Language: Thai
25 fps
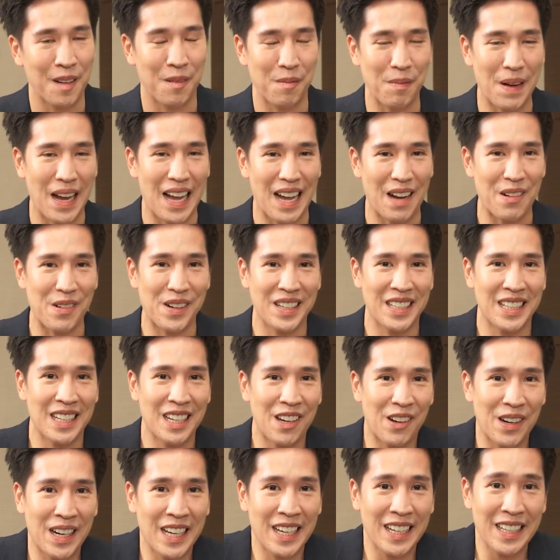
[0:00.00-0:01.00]
มาวันนี้
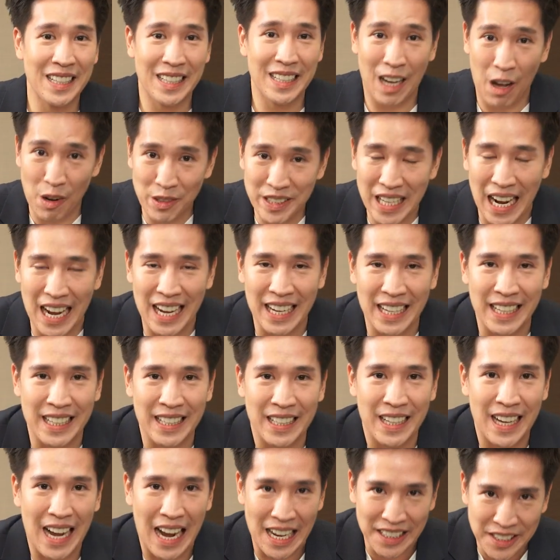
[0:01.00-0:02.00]
เราได้เข้าใจ
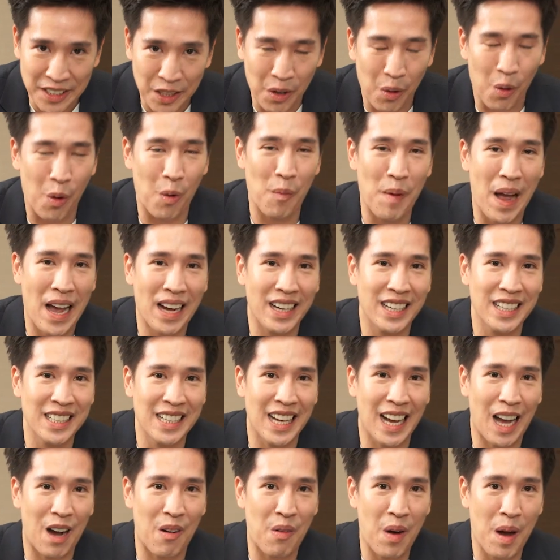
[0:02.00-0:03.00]
ICO มากขึ้น
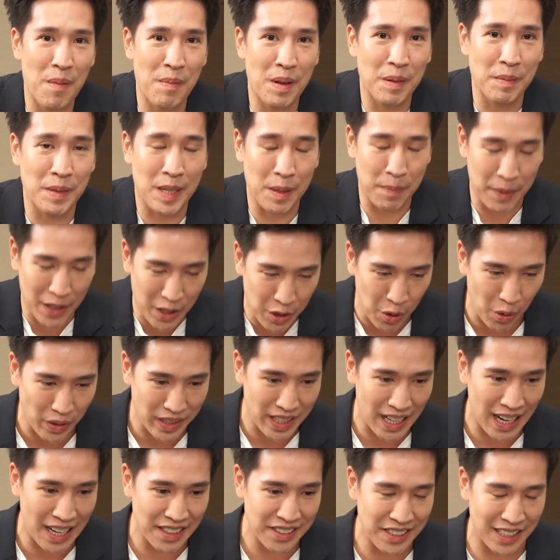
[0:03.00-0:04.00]
นะครับว่ามันมีประโยชน์
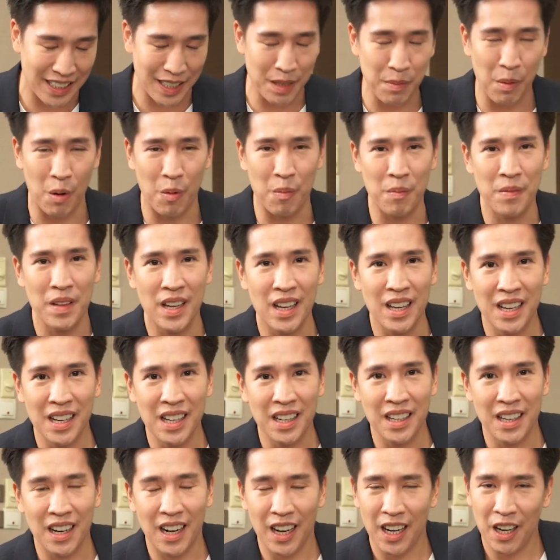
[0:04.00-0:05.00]
ยังไงสิ่งที่ผม
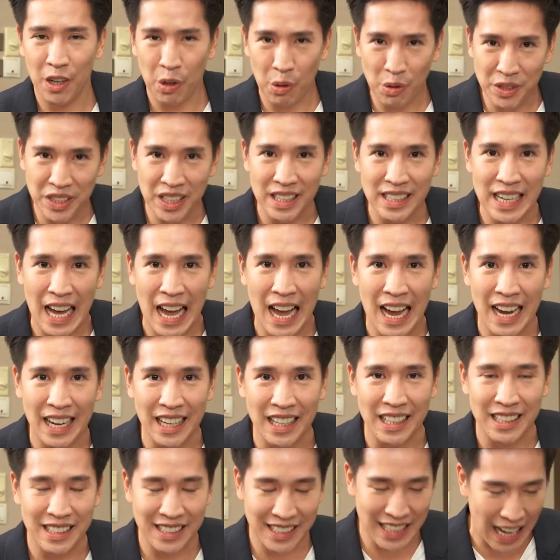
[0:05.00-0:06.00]
รู้สึกได้
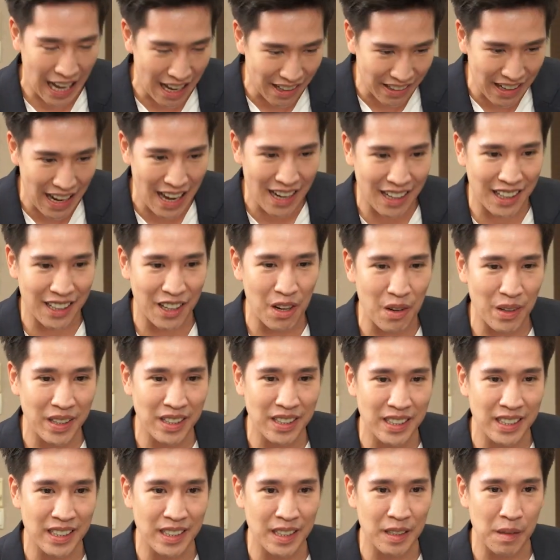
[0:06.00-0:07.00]
อย่างแรกเลยก็
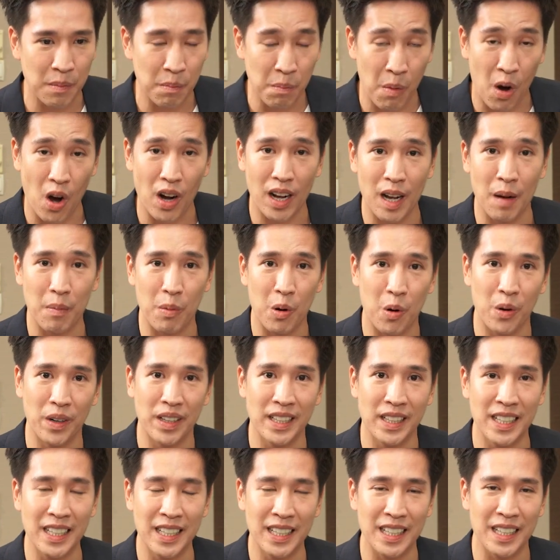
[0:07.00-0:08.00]
คือเหมาะกับคน
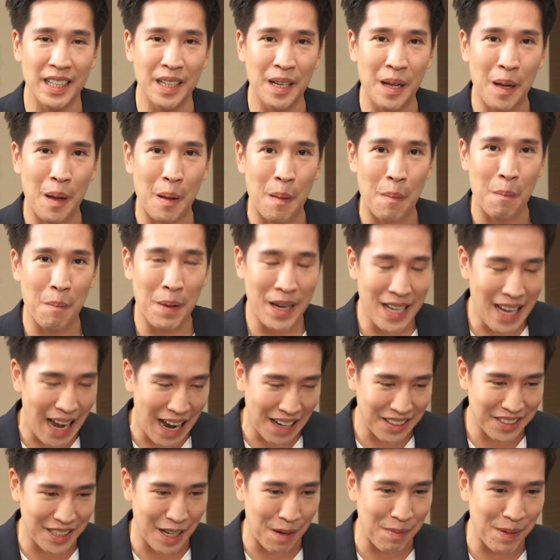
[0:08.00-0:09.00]
ที่ไม่อยา
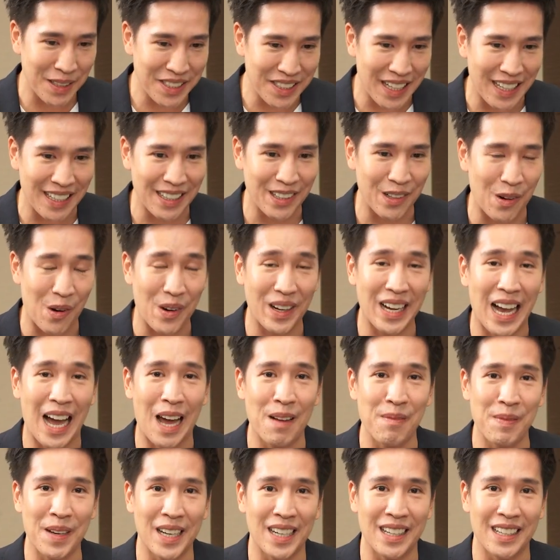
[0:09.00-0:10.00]
กเสียเปอร์เซ็นต์ของการ
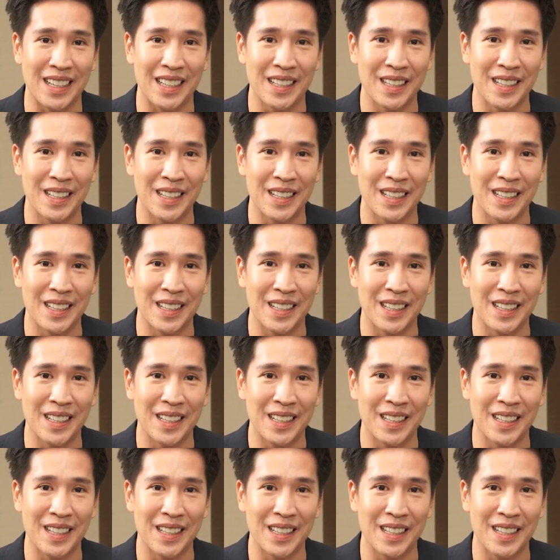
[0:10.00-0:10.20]
เป็น